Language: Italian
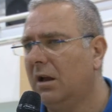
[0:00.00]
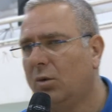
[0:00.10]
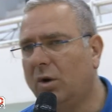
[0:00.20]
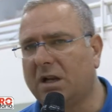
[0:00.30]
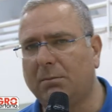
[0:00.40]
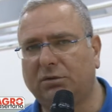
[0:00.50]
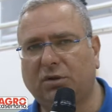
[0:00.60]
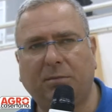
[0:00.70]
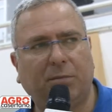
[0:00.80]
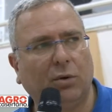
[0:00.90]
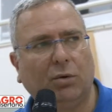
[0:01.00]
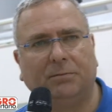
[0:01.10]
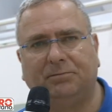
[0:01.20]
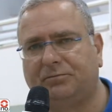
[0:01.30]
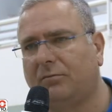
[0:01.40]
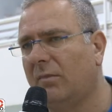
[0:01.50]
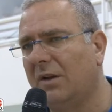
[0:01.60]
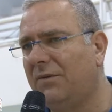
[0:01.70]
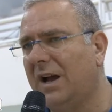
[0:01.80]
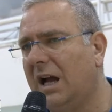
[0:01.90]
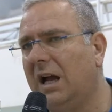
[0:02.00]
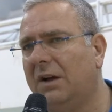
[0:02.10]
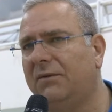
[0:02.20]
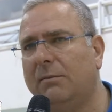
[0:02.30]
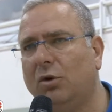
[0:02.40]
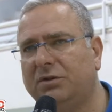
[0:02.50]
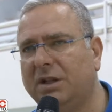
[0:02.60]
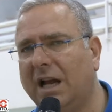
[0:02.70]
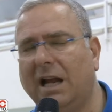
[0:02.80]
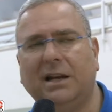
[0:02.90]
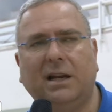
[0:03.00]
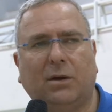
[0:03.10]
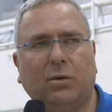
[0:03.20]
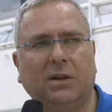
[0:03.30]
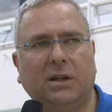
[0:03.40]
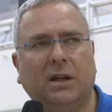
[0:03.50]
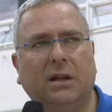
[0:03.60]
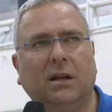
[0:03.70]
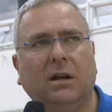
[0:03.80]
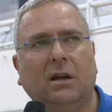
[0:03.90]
qualche battuta in più fa, fa, molti danni e quindi